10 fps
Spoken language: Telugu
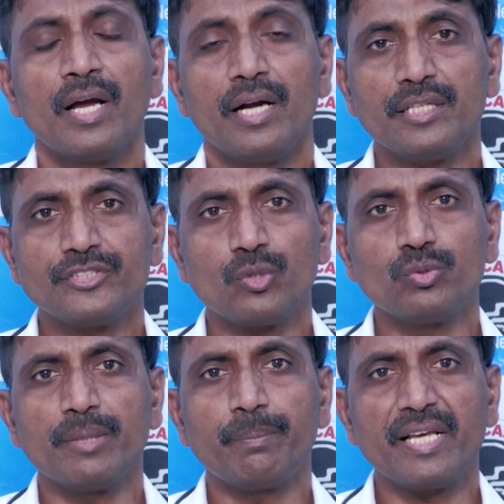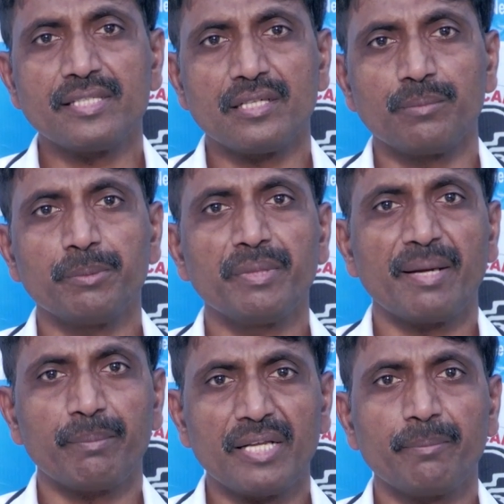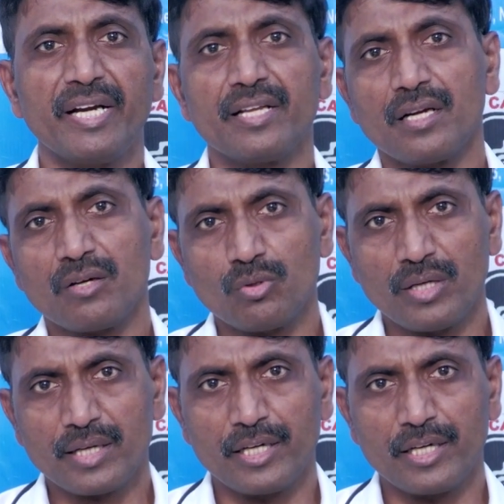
అంటే చెవు దెబ్బడేసినప్పుడు మీరు ఎమ్మటే బయటకు రాకుండా